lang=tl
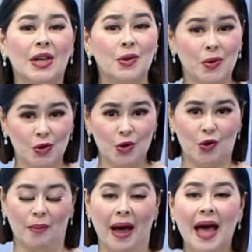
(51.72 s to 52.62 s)

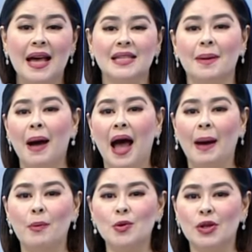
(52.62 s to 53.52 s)
YouTube. Sa mga
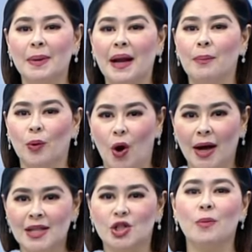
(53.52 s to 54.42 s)
kapuso naman
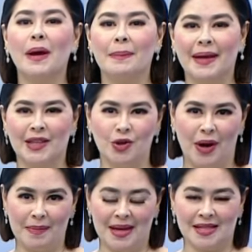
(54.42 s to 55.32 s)
abroad, subaybayan
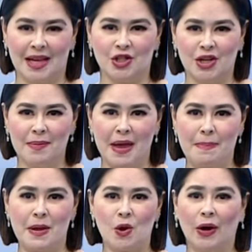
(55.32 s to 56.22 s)
nyo kami sa
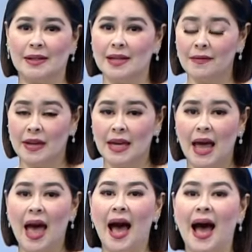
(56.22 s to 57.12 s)
GMA Pinoy
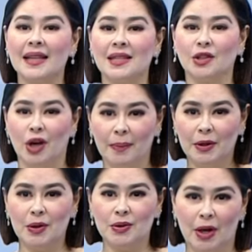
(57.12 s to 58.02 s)
TV at sa
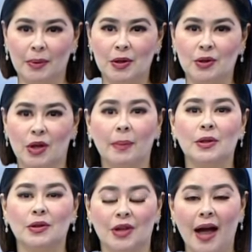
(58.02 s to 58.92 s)

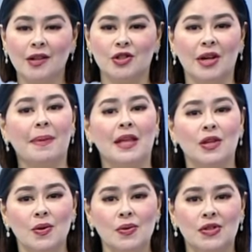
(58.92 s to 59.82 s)

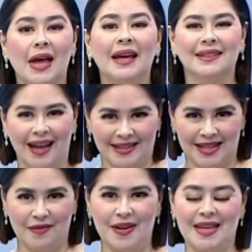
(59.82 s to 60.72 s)

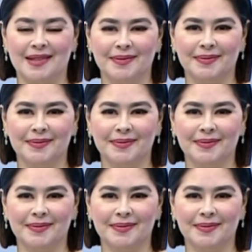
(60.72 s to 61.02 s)
www.gmanews.tv.